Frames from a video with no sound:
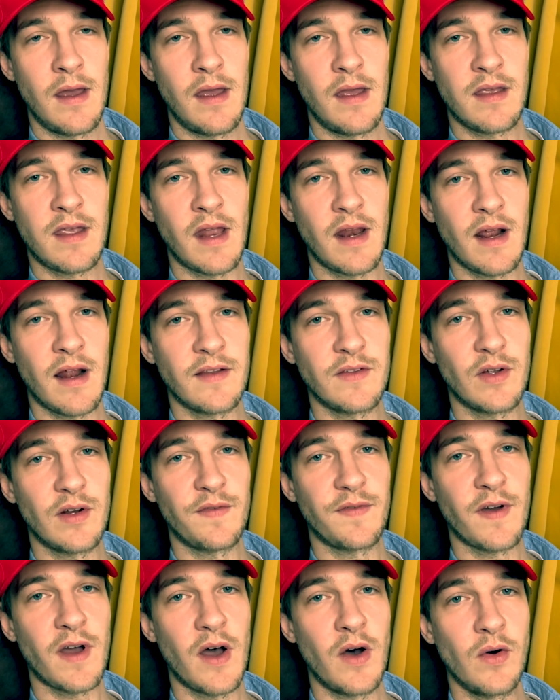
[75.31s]
Ich kenne eine ganz
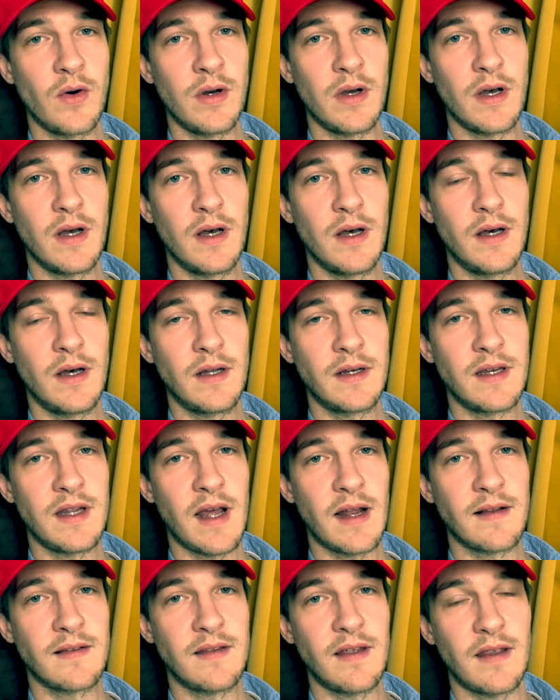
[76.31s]
tolle Frau, äh, die
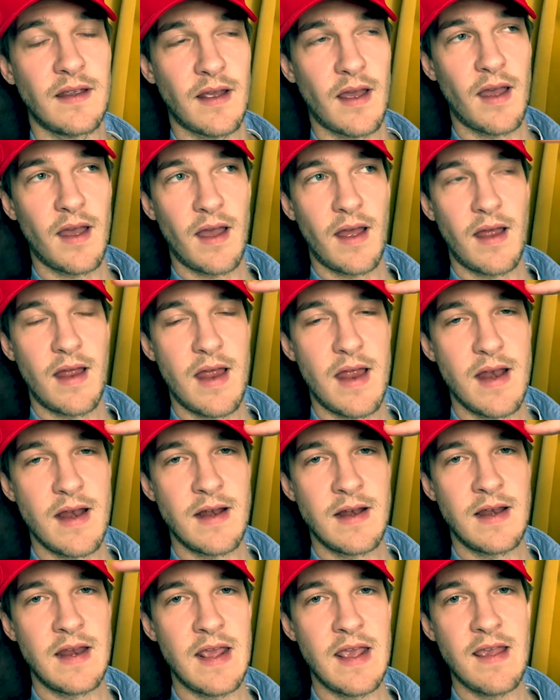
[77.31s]
hat sich
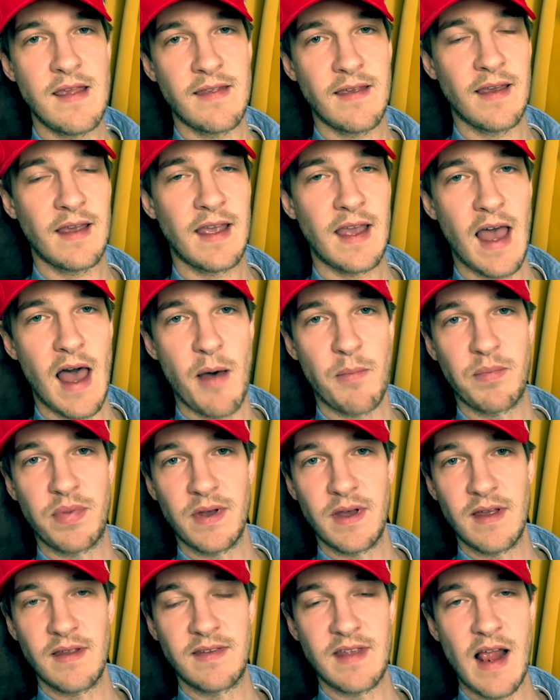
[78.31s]
diese
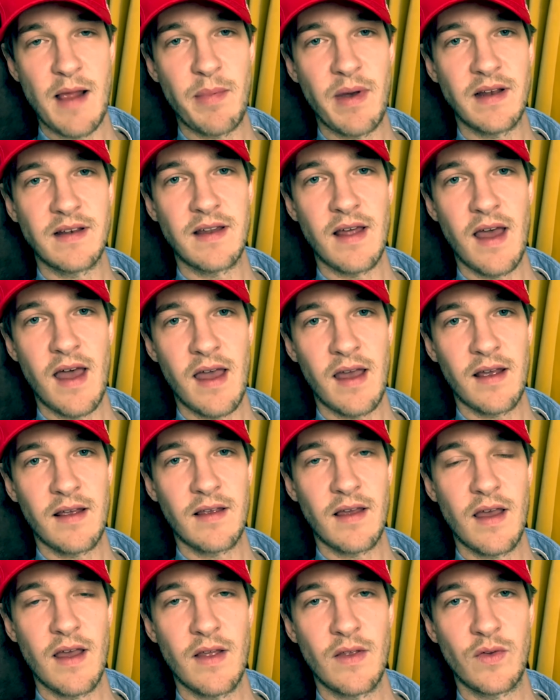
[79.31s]
Kappe selber
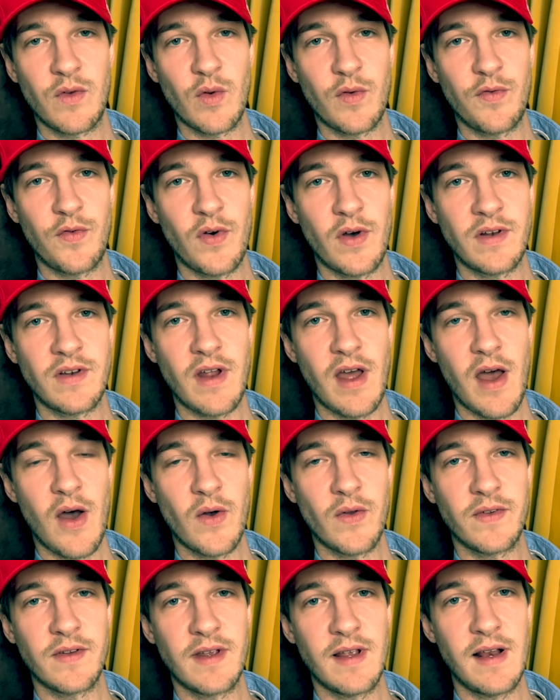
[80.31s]
Tag sofort
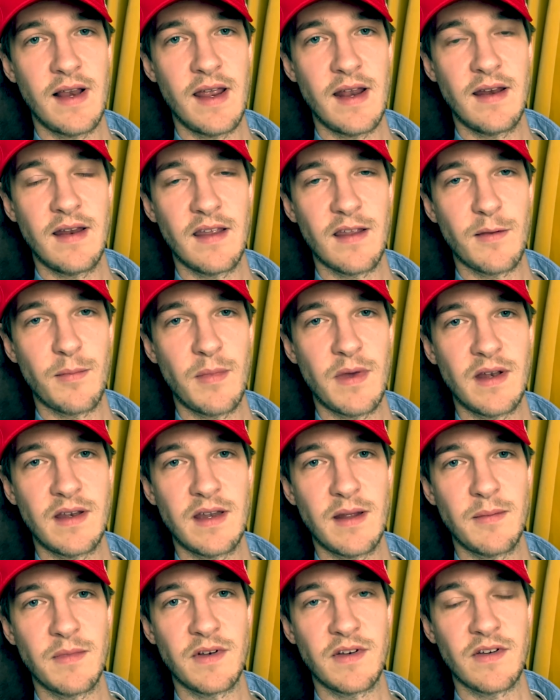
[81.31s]
ausgeliehen, ist
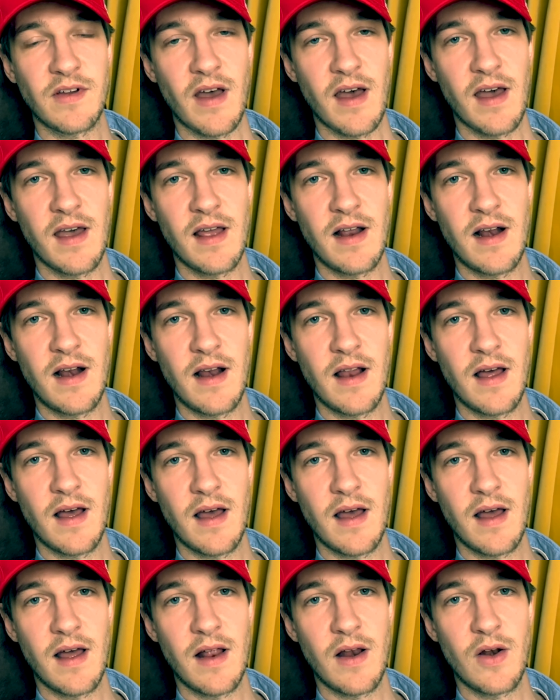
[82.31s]
mit dem Teil
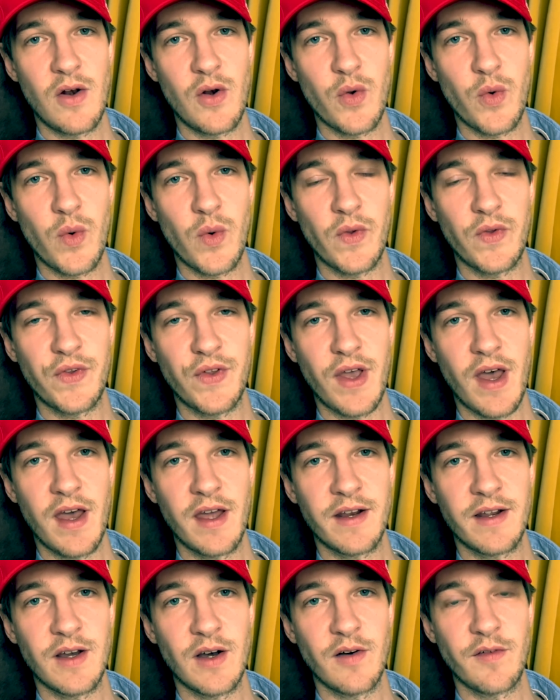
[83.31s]
los
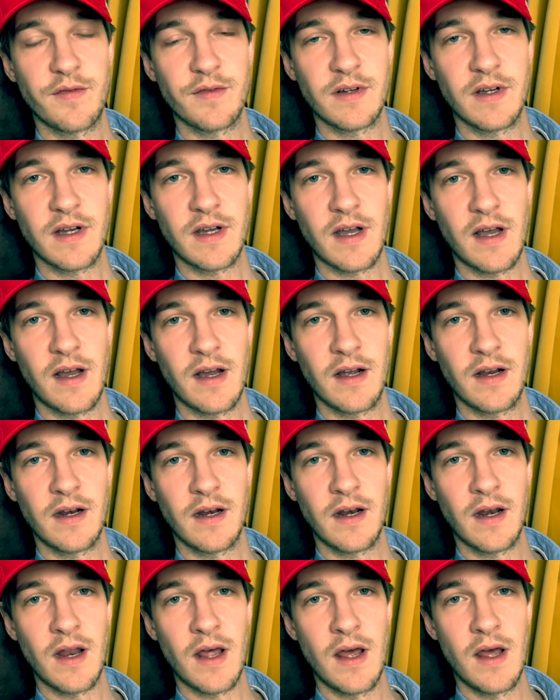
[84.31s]
einkaufen
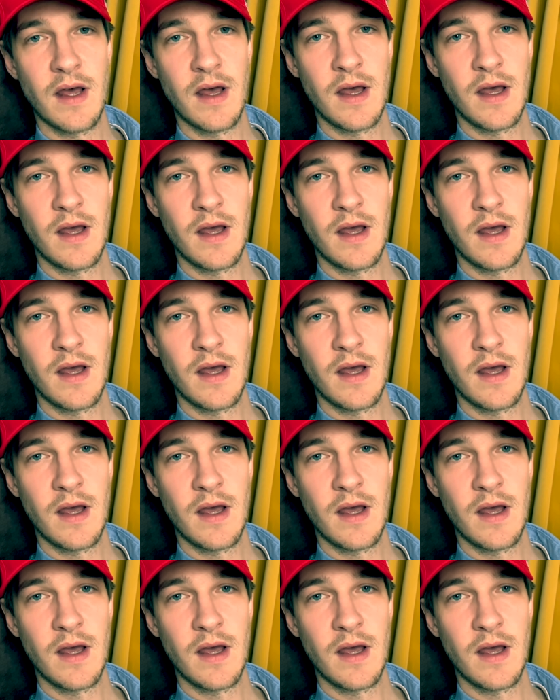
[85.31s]
gegangen.